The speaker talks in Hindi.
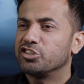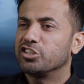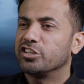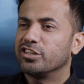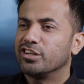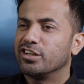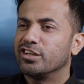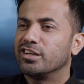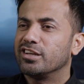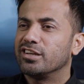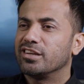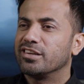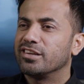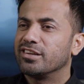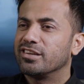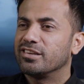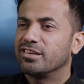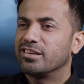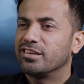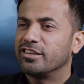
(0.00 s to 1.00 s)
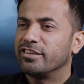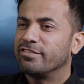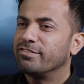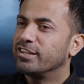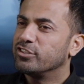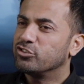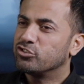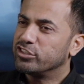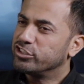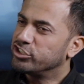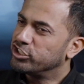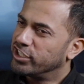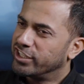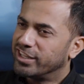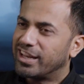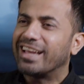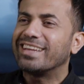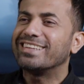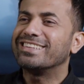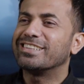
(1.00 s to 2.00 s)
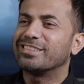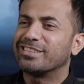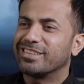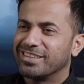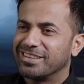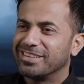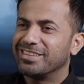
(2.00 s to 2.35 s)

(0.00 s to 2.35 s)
शेर आया इवेंचुअली शेर आ ही जाता है